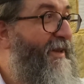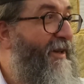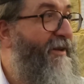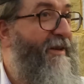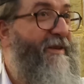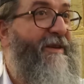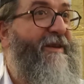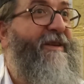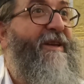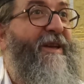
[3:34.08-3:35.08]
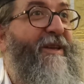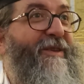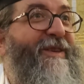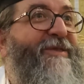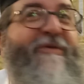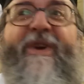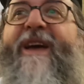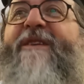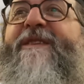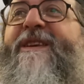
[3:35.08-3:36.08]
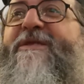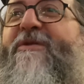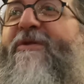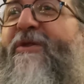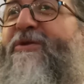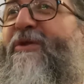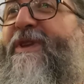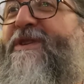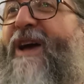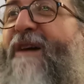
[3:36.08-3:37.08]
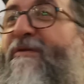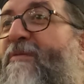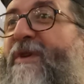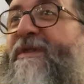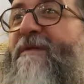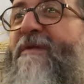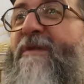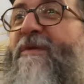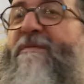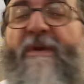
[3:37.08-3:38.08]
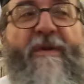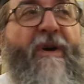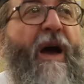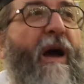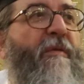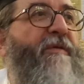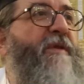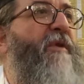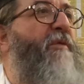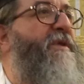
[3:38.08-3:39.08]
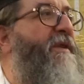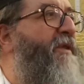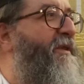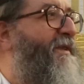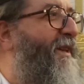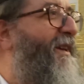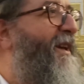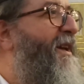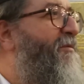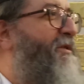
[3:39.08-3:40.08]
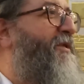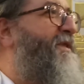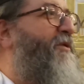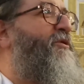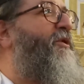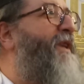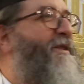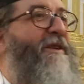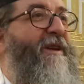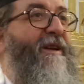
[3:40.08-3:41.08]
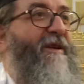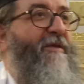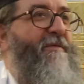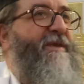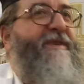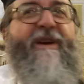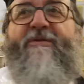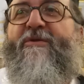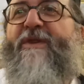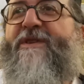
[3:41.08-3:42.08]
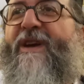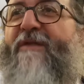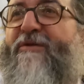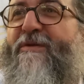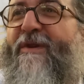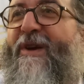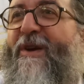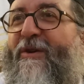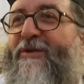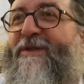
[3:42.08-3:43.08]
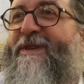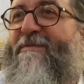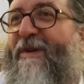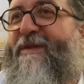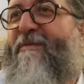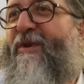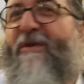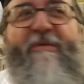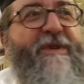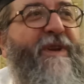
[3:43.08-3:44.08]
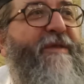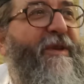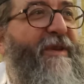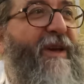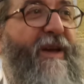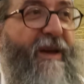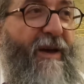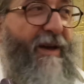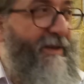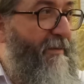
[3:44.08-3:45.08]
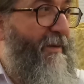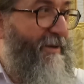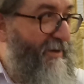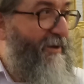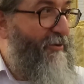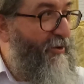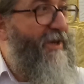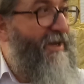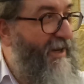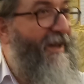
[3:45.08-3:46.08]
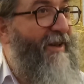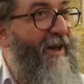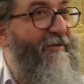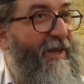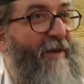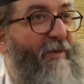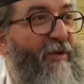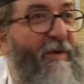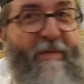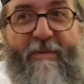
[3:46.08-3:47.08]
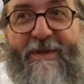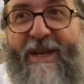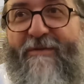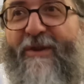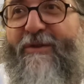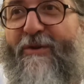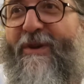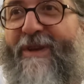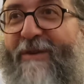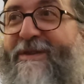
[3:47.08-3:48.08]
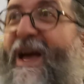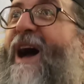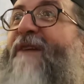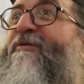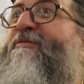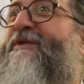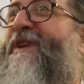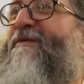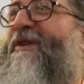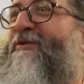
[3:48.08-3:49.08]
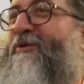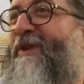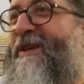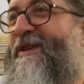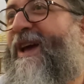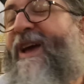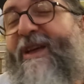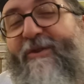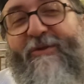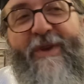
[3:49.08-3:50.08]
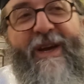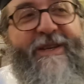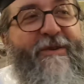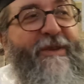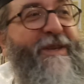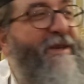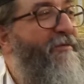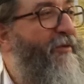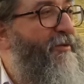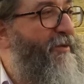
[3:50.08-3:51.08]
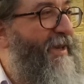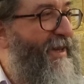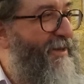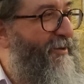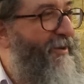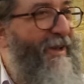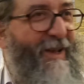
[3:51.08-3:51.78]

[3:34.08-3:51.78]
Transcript: Euh, souvent la grande question, Rosh ah, on mange la viande, on mange la viande. Ah, bah, évidemment qu'on mange la viande, c'est, puisque c'est Rosh Oui, mais si c'est Rosh Chodesh, ah, on se, dit, ben évidemment qu'on mange la viande. Ah, c'est parce que c'est Rosh kodesh avec ah, après on va pas manger la viande que là on dit ah il faut manger la viande à Rosh Kodesh. Donc tous les Rosh Kodeshim il faut se poser la question.